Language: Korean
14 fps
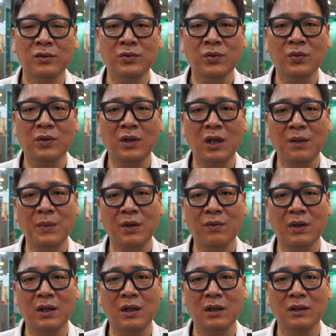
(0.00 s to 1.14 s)
숏게임에
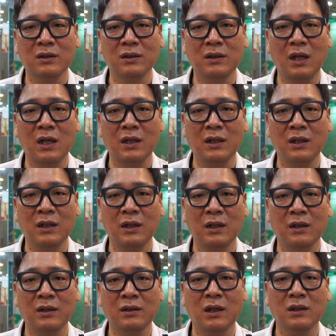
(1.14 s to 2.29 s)
관한
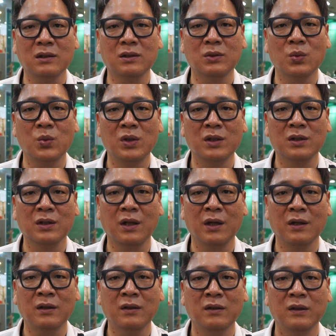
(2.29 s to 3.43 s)
얘기를 텍스트로
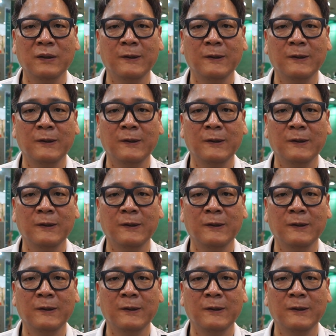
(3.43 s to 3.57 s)
올렸는데요.